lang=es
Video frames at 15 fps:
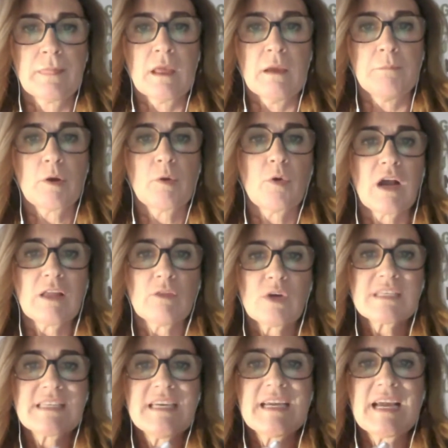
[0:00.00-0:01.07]
provocando
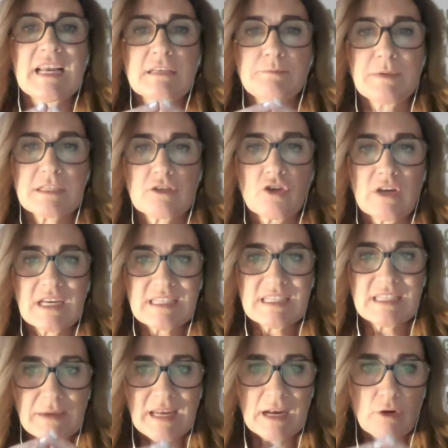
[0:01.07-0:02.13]
así que las personas
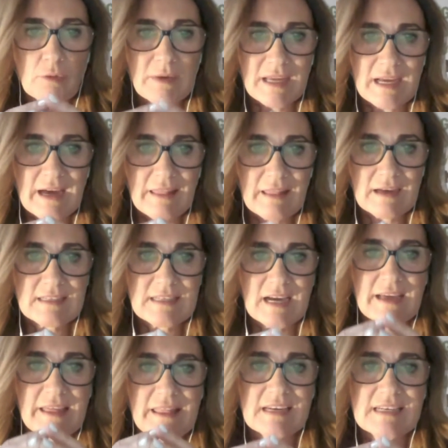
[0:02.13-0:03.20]
se vieran obligadas
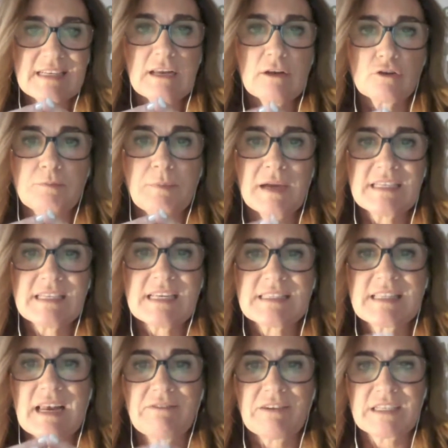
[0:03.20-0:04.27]
a quedarse en los países
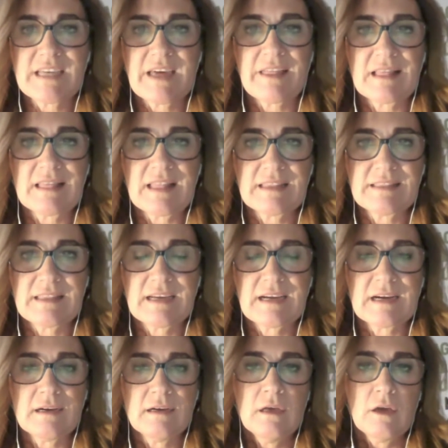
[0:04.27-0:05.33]
de la fachada
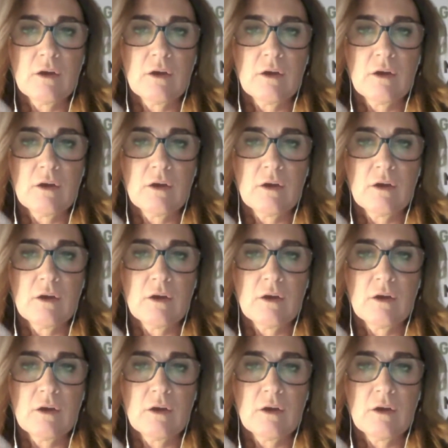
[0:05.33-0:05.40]
atlántica,